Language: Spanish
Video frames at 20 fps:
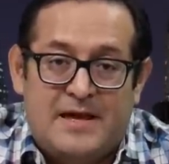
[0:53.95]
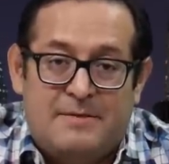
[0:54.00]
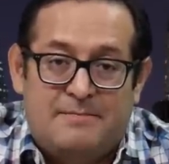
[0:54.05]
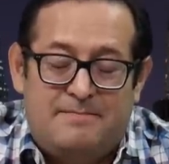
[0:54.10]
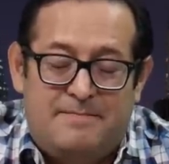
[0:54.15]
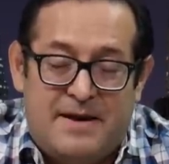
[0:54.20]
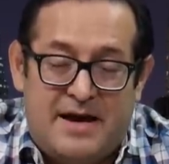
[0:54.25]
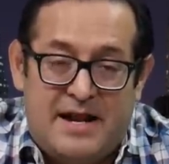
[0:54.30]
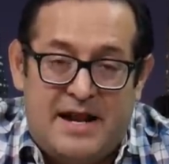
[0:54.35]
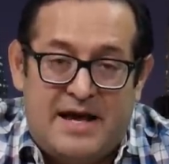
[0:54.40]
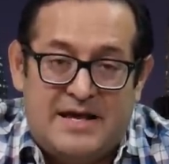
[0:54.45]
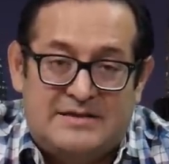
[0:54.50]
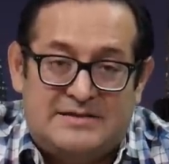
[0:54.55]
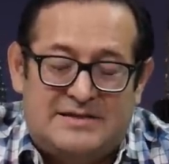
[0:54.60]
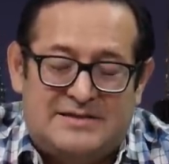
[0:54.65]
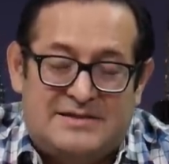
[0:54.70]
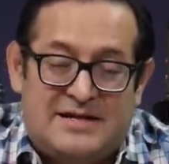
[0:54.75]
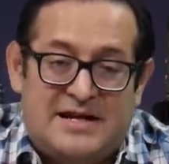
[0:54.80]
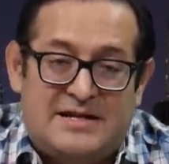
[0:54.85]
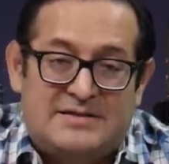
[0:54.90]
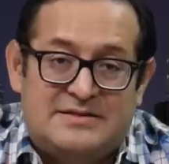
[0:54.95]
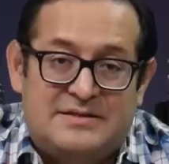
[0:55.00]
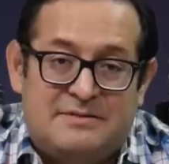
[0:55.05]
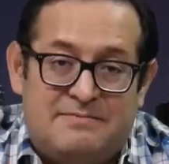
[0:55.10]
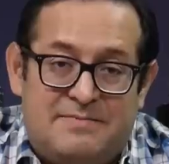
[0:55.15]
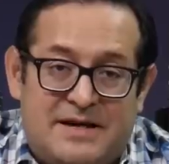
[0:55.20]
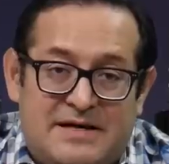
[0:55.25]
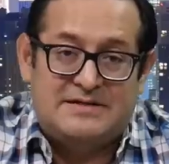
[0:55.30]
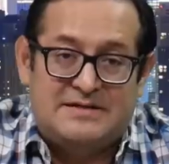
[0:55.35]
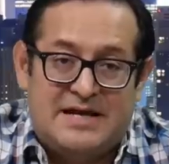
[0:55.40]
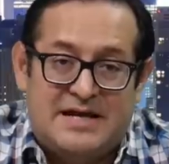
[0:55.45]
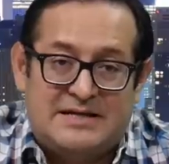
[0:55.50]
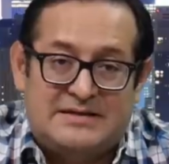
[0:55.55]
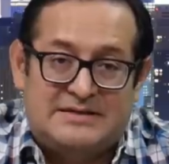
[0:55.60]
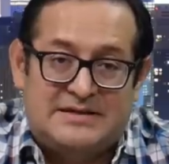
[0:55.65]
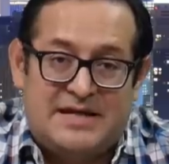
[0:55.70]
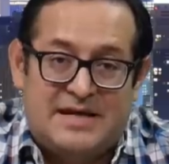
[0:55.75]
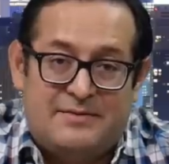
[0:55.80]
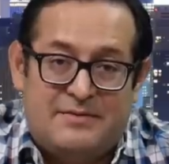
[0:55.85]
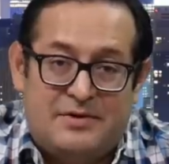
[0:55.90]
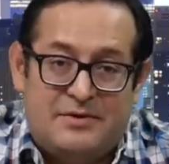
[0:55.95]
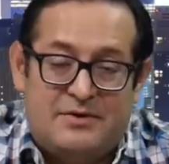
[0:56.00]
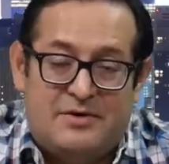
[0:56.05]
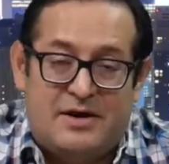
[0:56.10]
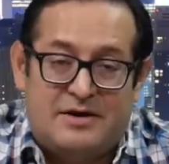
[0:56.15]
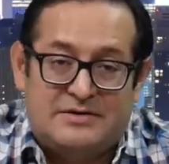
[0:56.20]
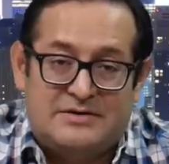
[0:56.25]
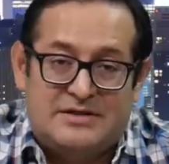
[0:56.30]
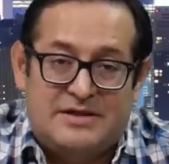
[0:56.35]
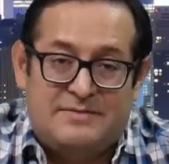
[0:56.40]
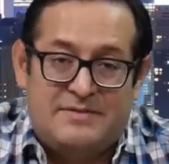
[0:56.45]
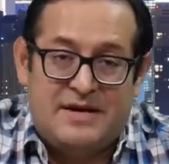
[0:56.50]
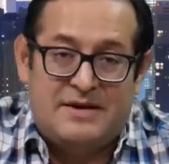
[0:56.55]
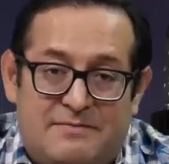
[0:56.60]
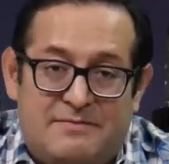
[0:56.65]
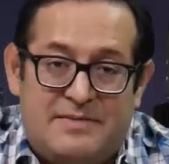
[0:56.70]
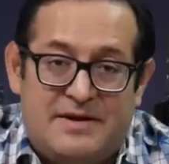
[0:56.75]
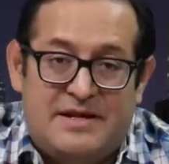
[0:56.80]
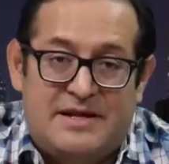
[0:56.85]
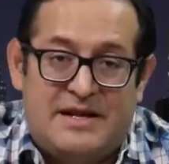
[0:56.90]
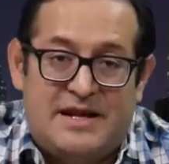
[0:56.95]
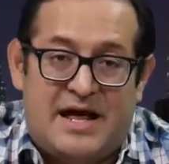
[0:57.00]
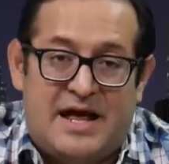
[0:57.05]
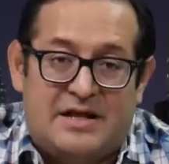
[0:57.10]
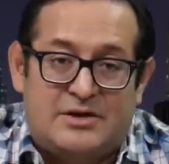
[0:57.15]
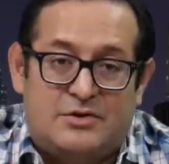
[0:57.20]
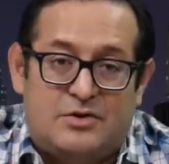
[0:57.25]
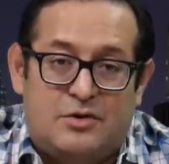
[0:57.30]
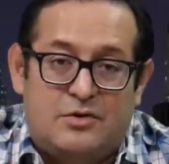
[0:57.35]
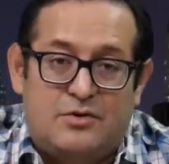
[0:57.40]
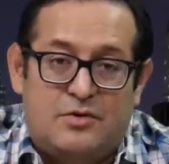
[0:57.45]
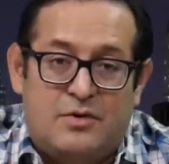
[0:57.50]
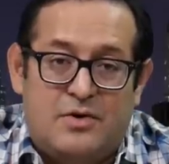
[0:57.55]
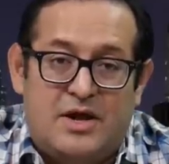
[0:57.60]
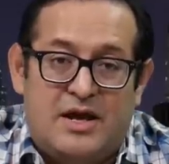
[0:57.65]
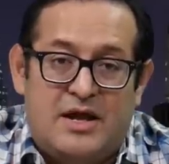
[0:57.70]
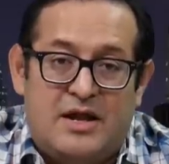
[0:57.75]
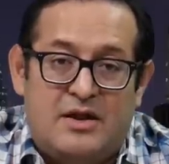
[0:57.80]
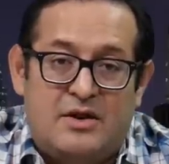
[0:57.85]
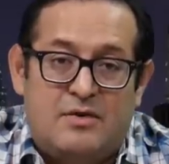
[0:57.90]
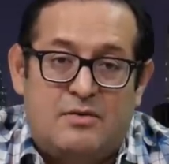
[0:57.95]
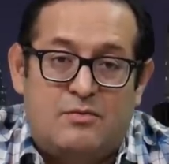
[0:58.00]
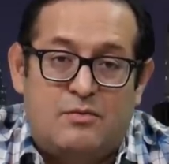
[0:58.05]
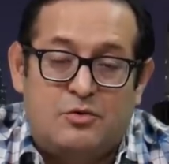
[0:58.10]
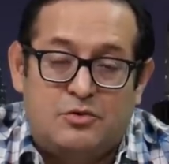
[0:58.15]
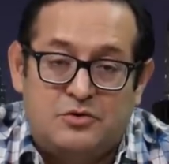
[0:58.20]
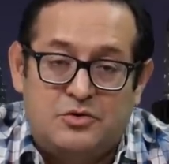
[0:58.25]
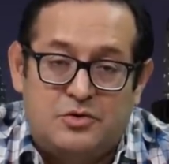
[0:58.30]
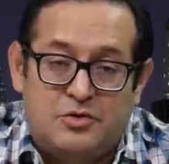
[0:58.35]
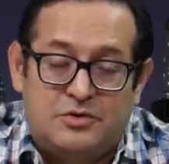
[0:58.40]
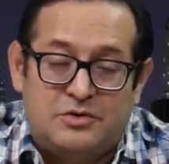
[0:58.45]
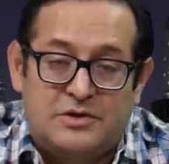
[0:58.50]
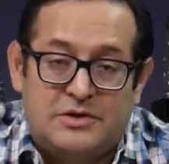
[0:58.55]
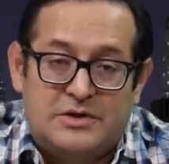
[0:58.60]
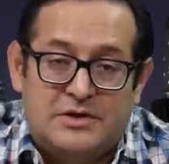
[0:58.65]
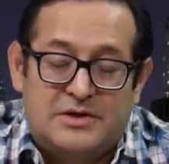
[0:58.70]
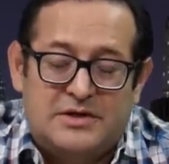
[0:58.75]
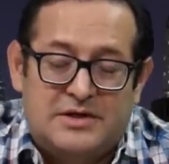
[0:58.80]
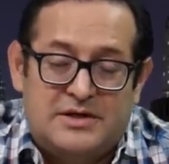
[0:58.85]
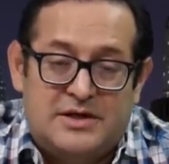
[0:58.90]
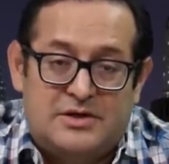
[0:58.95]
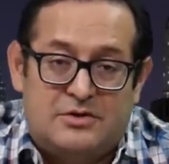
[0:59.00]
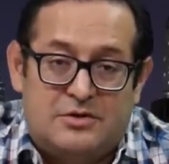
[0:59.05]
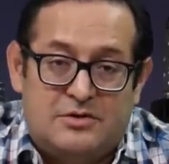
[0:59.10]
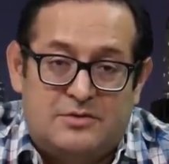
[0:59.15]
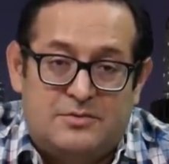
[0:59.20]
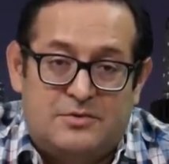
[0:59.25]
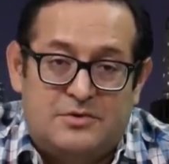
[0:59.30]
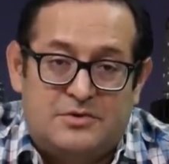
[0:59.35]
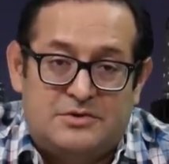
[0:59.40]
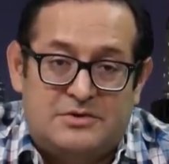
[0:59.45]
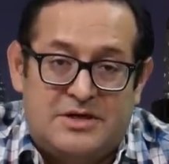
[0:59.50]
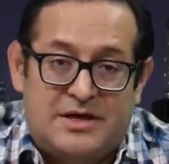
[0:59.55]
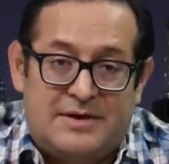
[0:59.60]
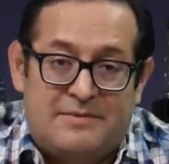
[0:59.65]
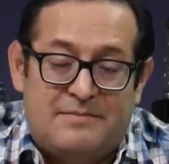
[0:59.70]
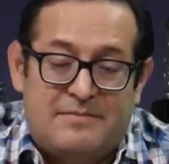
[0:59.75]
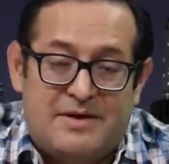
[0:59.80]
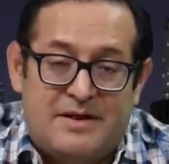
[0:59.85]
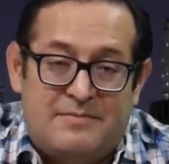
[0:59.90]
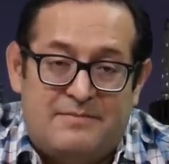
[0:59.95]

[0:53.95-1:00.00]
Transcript: para estas grandes empresas que, bueno, si bien venden a todo el mundo, de todos modos em, el